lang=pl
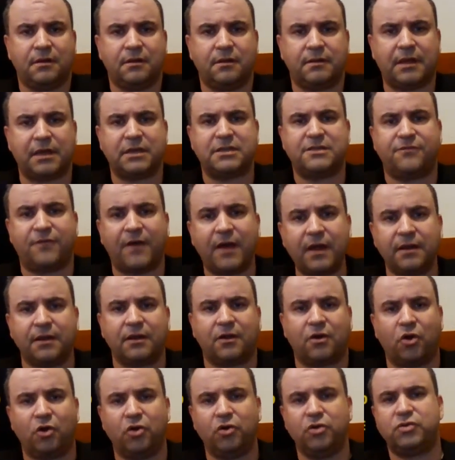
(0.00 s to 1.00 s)
tak
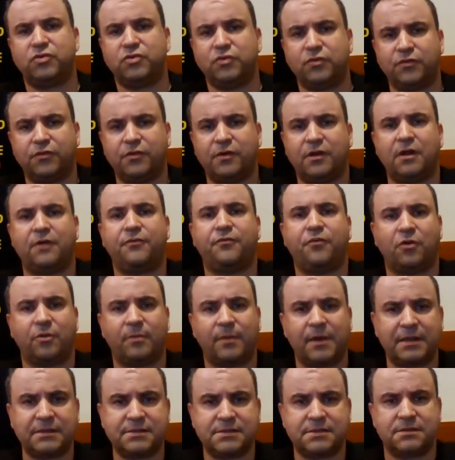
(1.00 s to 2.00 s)
zwanych ojców
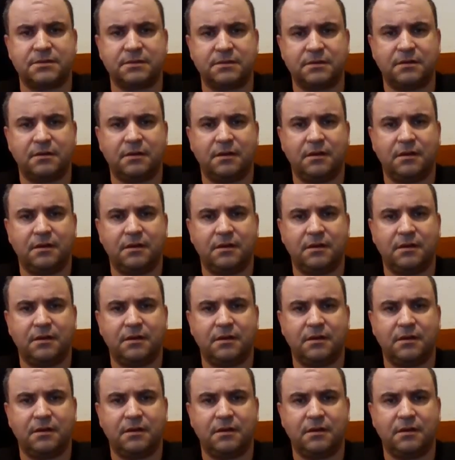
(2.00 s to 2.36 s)
reformacji